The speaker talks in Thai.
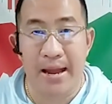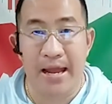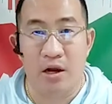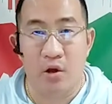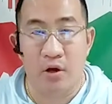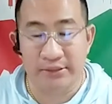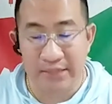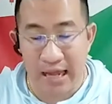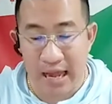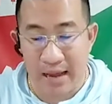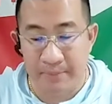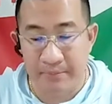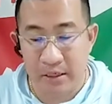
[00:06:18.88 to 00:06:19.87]

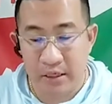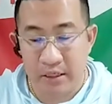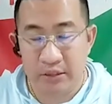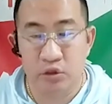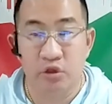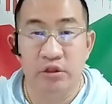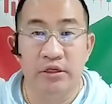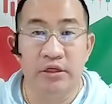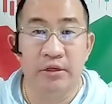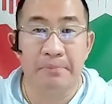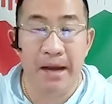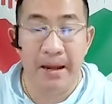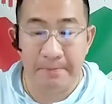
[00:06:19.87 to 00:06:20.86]
1,803จนถึง
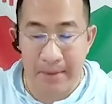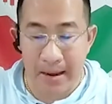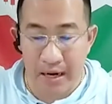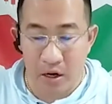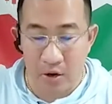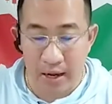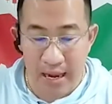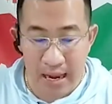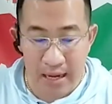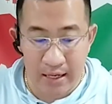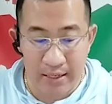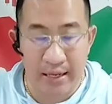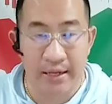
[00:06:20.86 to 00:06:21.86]

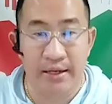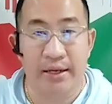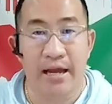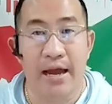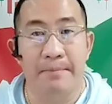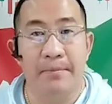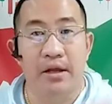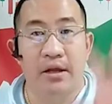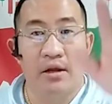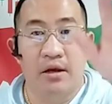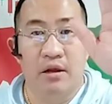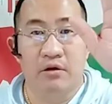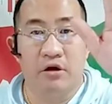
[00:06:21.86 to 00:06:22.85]
1,805เหรียญนนะครับ
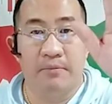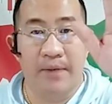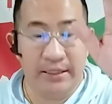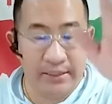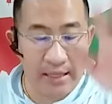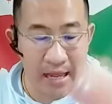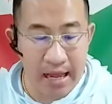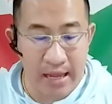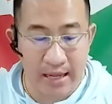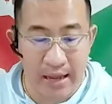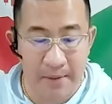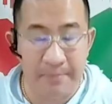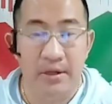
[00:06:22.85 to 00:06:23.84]
แล้วก็หม้ที่
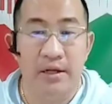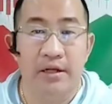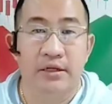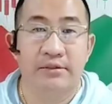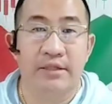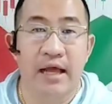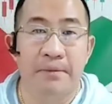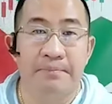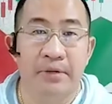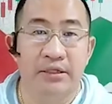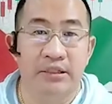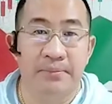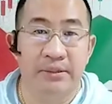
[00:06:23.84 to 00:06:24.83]
5ครับตั้ง
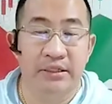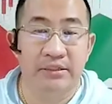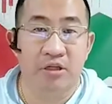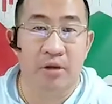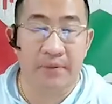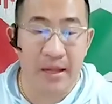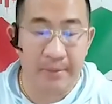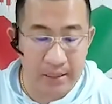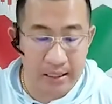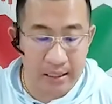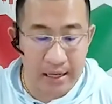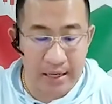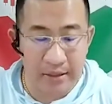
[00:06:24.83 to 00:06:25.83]
เปิดซื้อบัตรสต็อปครับที่
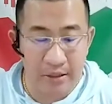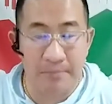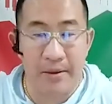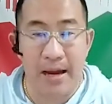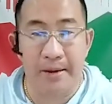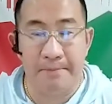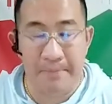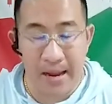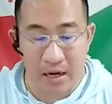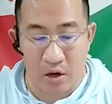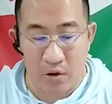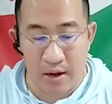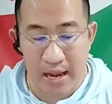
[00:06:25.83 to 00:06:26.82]
ราคา
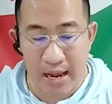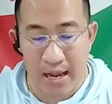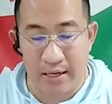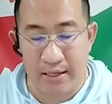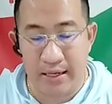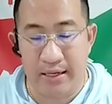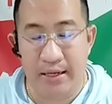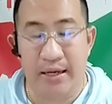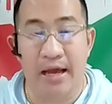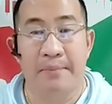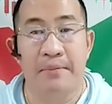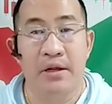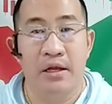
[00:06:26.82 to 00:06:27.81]
1,805เหรียญนนะค
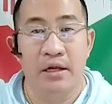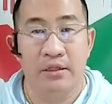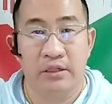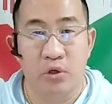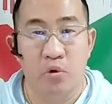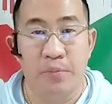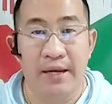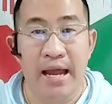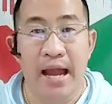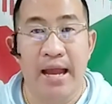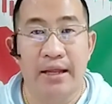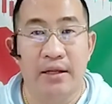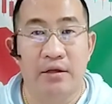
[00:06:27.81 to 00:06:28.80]
รับทะลุไป
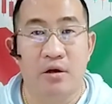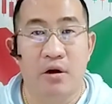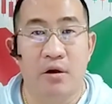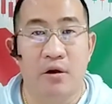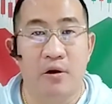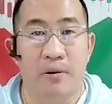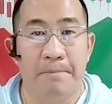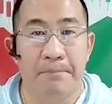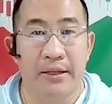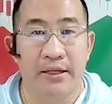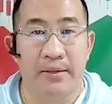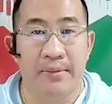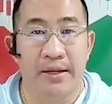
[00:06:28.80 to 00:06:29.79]
ได้ก็รอ
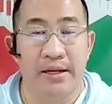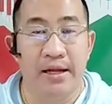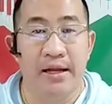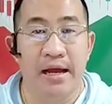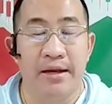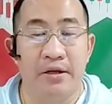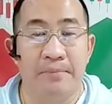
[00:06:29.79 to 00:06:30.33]
ปิดกันไปที่ราคา